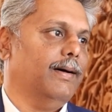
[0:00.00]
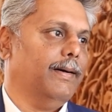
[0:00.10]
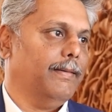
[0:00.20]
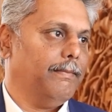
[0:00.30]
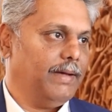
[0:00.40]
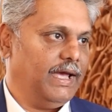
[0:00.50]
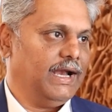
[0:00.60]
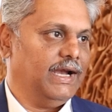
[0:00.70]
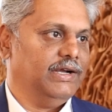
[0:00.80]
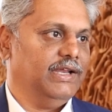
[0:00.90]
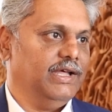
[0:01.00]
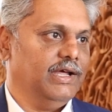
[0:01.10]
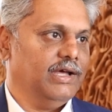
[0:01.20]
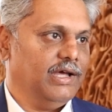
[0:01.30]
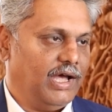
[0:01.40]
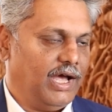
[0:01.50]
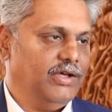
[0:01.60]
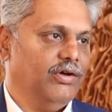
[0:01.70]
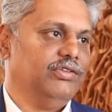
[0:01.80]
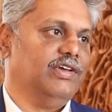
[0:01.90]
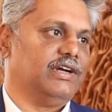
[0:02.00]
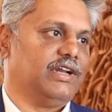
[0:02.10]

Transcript: ఎల్ఎన్టీ ఎల్ఎన్టీ అయోధ్య